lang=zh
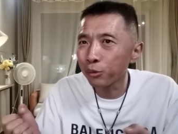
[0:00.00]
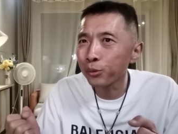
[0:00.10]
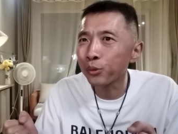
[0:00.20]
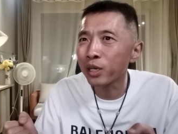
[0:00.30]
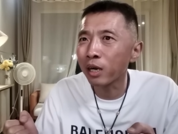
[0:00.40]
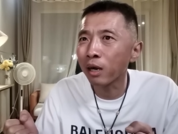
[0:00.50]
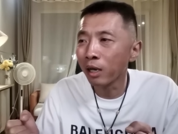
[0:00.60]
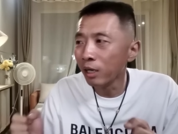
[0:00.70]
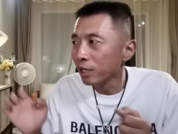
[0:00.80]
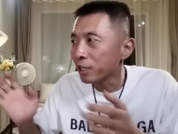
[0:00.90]
租车，
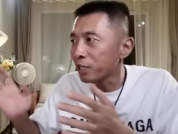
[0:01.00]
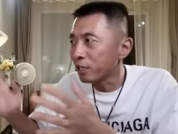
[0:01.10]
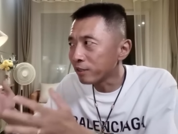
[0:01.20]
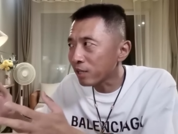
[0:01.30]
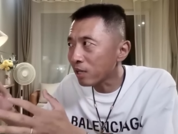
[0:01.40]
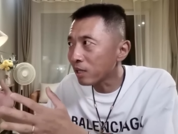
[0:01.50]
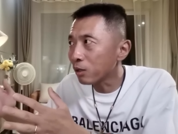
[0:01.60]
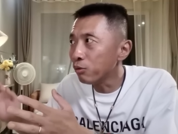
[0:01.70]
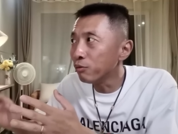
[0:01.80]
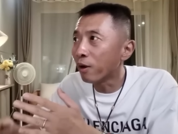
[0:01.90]
停在那
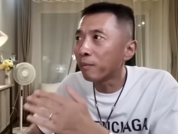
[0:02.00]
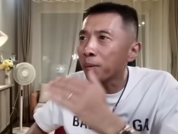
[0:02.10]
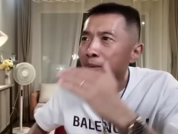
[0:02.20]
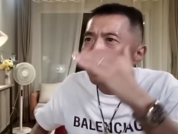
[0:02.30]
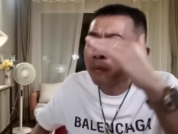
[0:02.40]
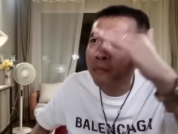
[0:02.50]
库房旁边